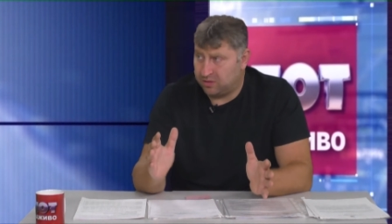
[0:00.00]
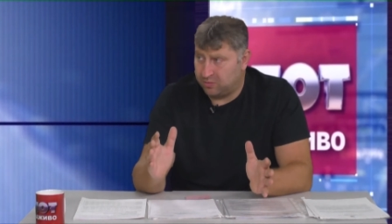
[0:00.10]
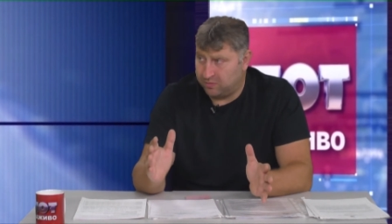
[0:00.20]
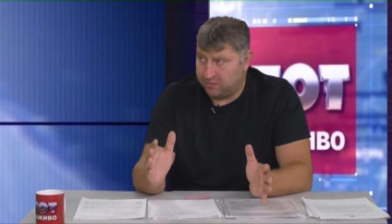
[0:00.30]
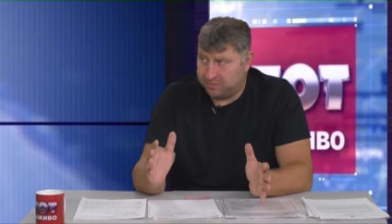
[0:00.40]

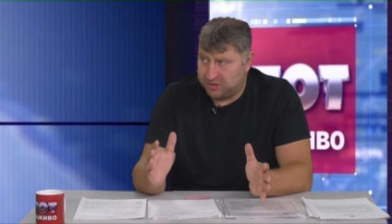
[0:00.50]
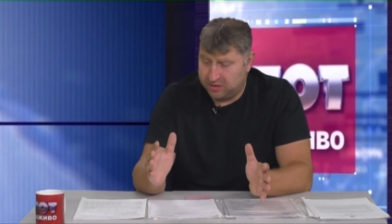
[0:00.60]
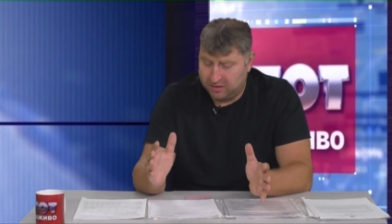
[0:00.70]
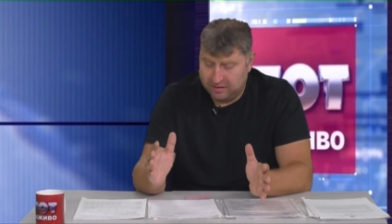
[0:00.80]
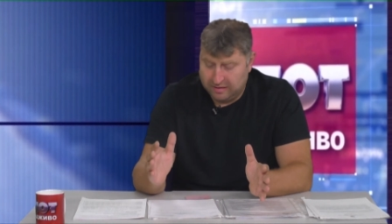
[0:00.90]
долгов
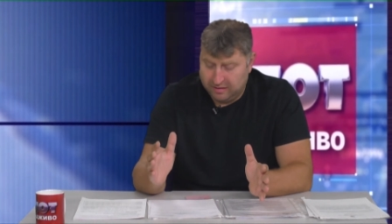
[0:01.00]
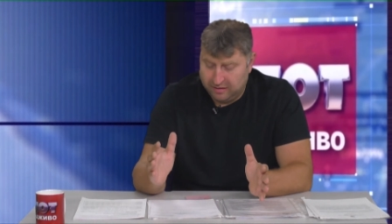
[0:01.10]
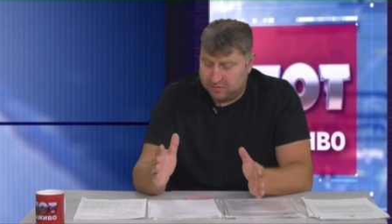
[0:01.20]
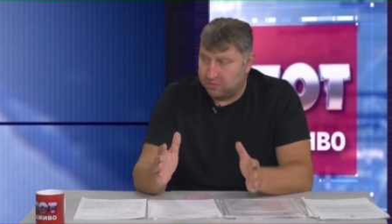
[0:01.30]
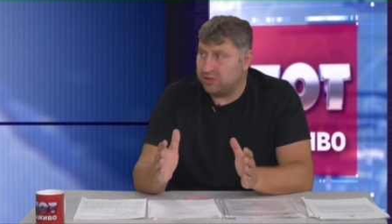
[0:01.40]
вообще
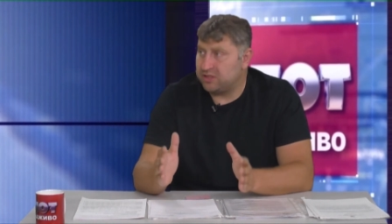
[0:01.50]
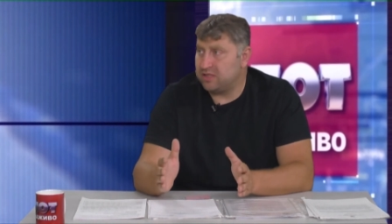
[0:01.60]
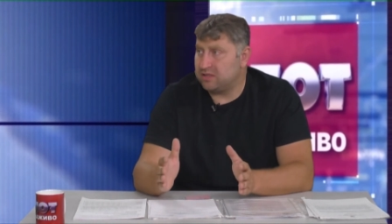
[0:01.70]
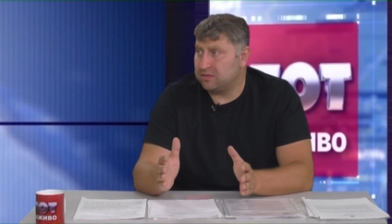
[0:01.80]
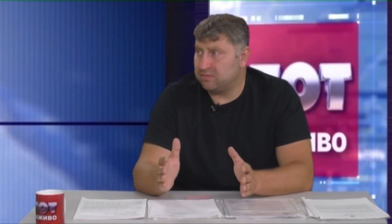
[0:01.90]
всего
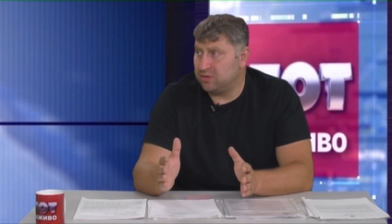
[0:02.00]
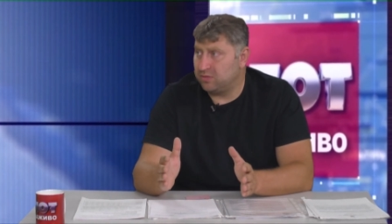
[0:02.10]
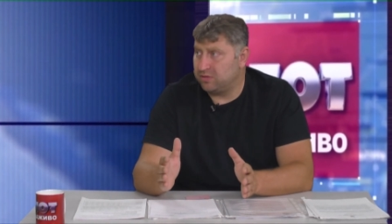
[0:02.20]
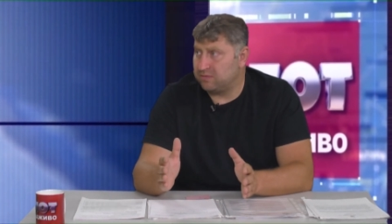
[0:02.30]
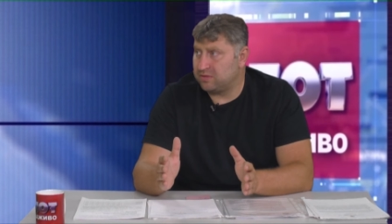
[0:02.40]
лишь 10
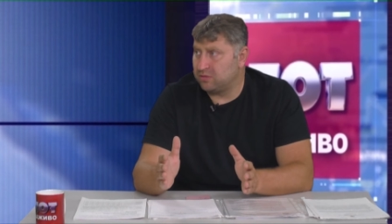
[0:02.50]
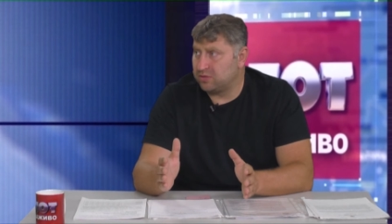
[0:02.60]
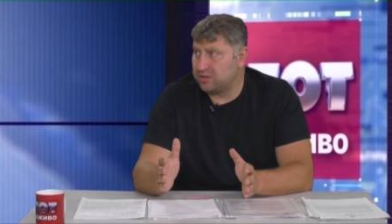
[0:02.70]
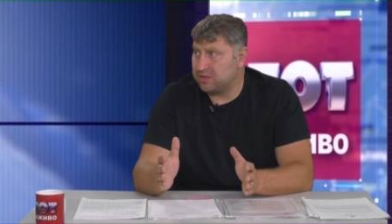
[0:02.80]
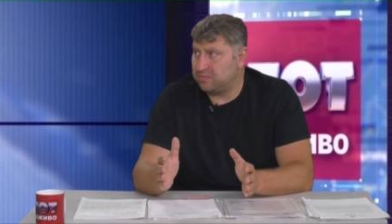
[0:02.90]
миллионов
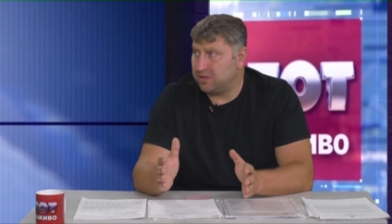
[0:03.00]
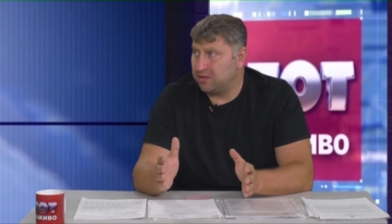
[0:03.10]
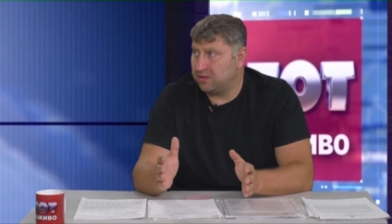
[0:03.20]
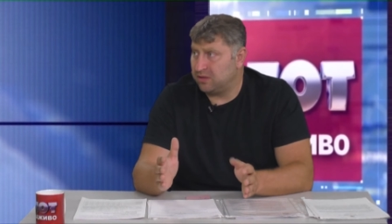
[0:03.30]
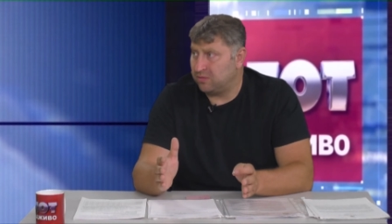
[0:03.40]
задолженность
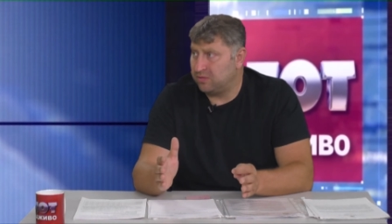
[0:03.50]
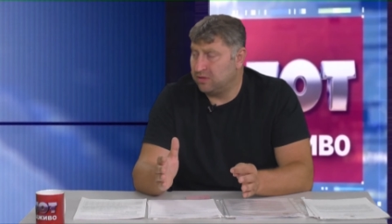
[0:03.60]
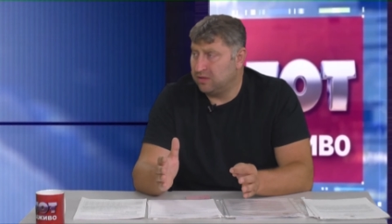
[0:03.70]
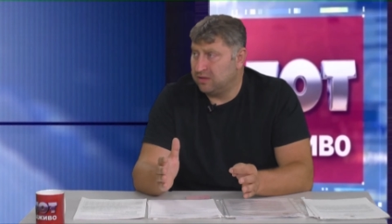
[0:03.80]
перед ЛЭО.